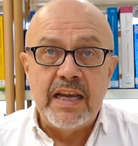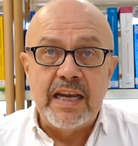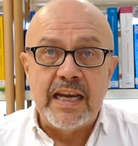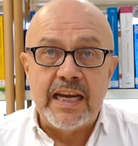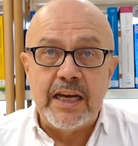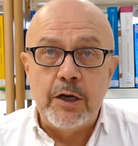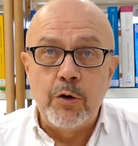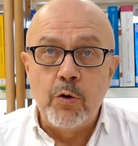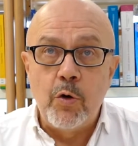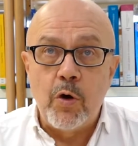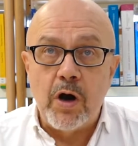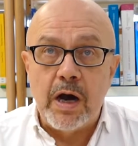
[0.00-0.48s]

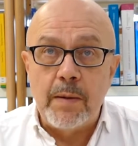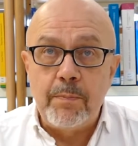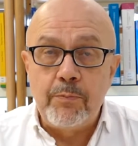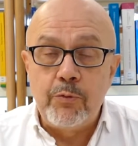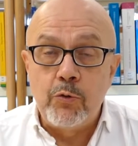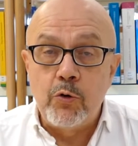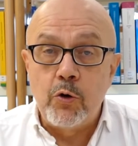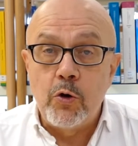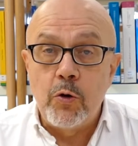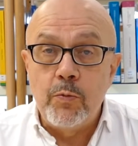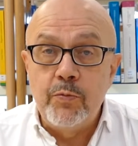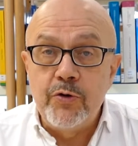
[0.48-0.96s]
Il aura
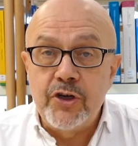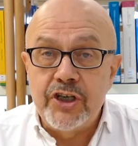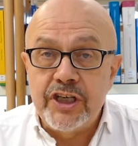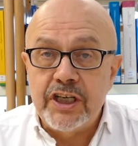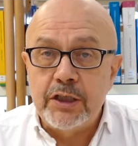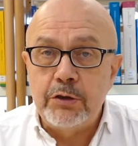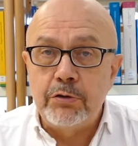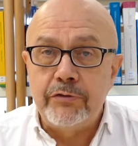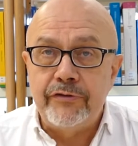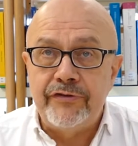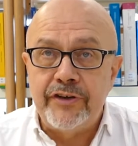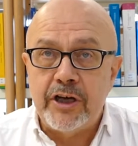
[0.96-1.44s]
pour
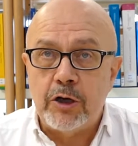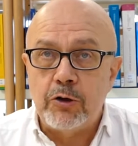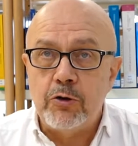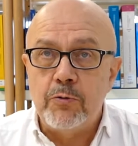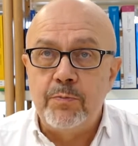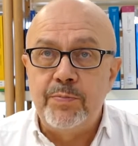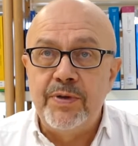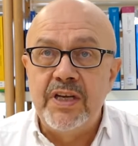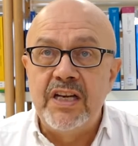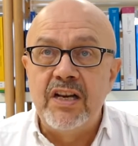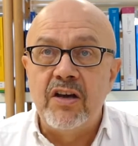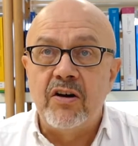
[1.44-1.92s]
objet de faire
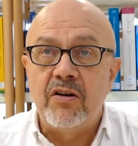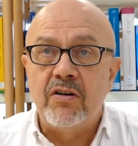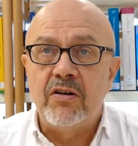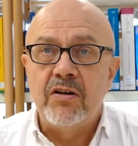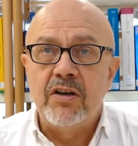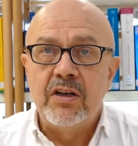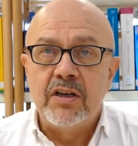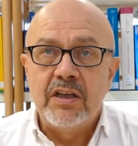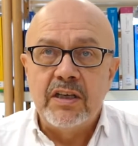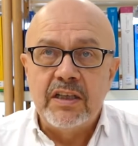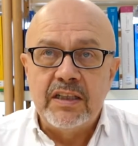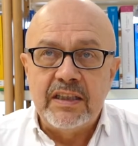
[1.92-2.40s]
le bilan